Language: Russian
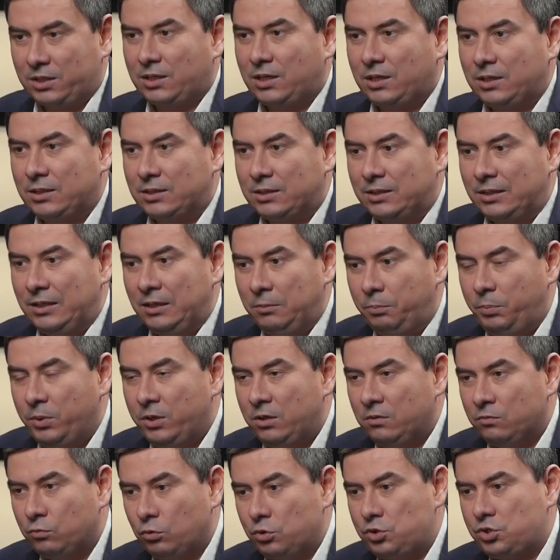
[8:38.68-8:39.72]
открыты. И
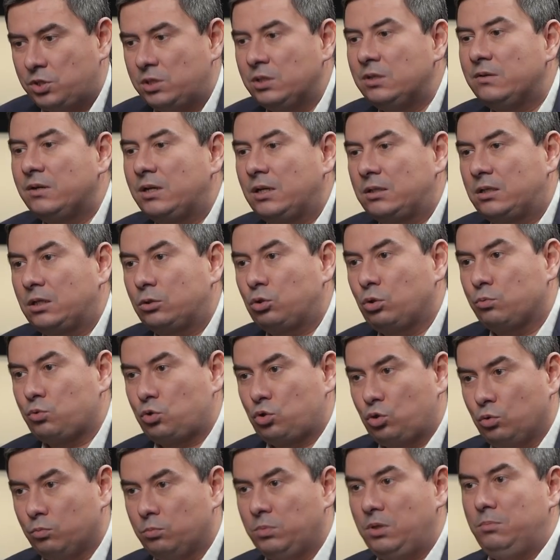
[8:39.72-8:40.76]
переводчики говорят о том,
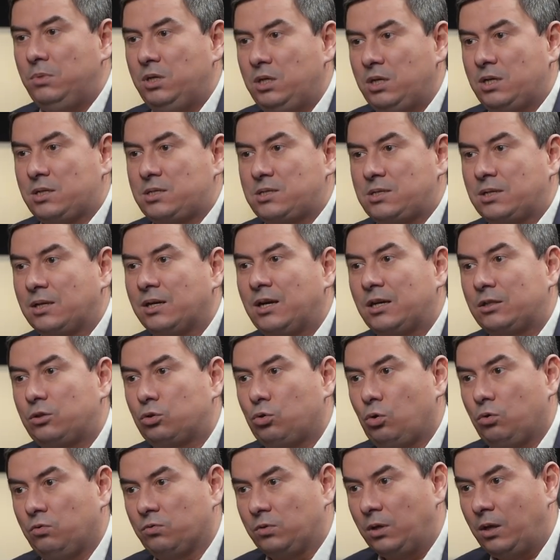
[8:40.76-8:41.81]
что мы меняться
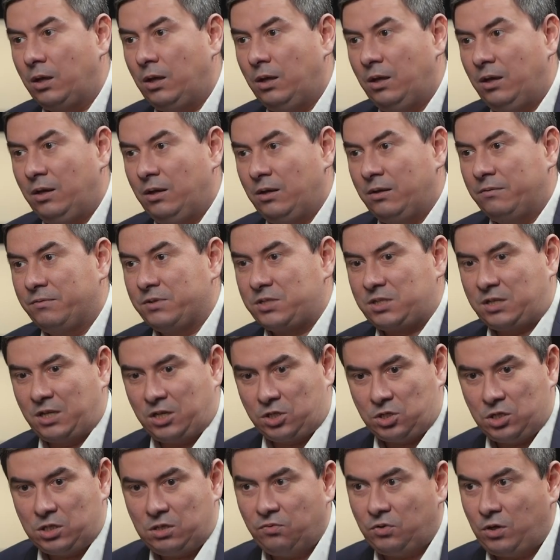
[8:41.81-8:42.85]
готовы. Вы
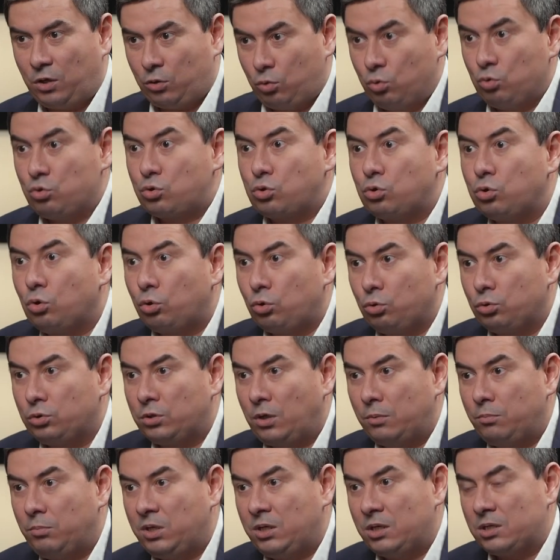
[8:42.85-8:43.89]
скажите, в какую сторону
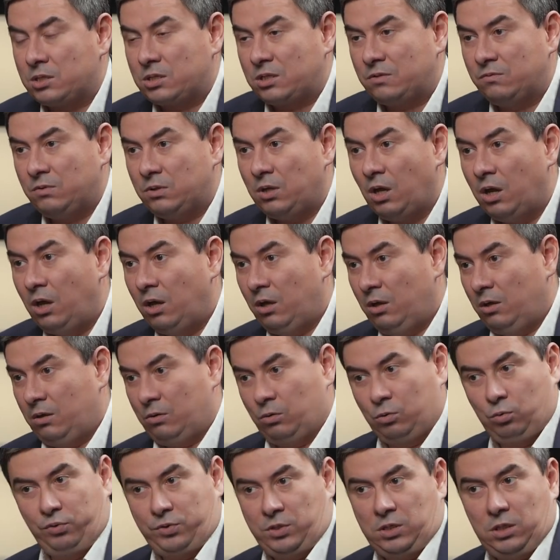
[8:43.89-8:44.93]
нам меняться? Ведь
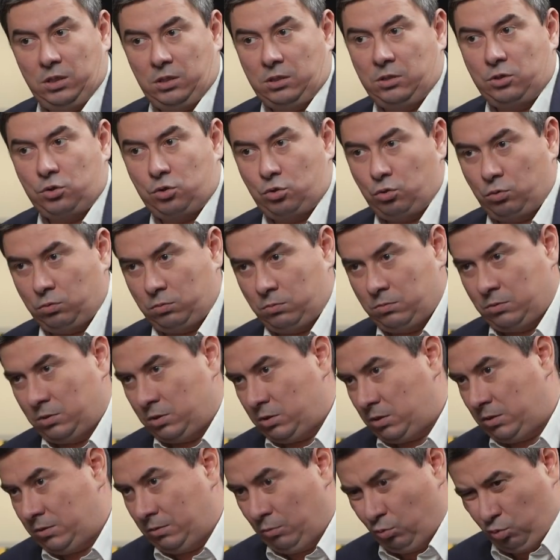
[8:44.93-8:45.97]
у всех еще
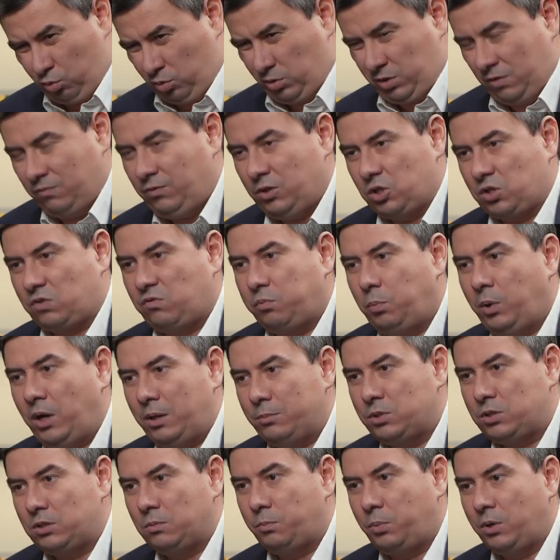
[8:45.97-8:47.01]
ну, свеж в
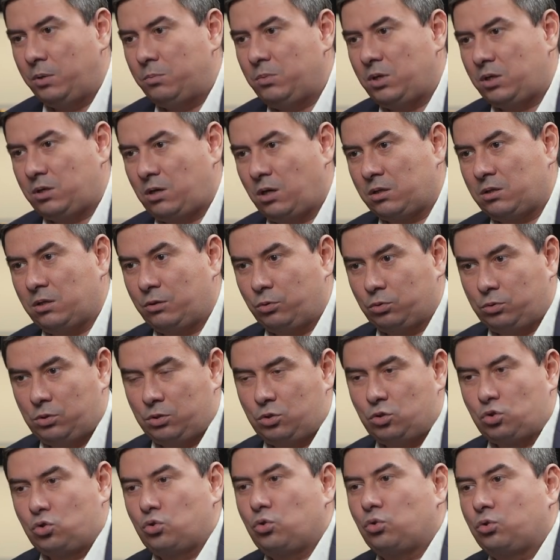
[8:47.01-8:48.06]
памяти пример, когда вот
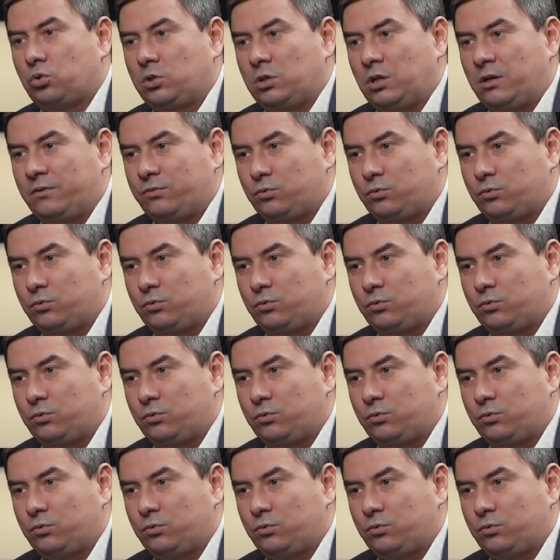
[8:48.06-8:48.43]
эти желтые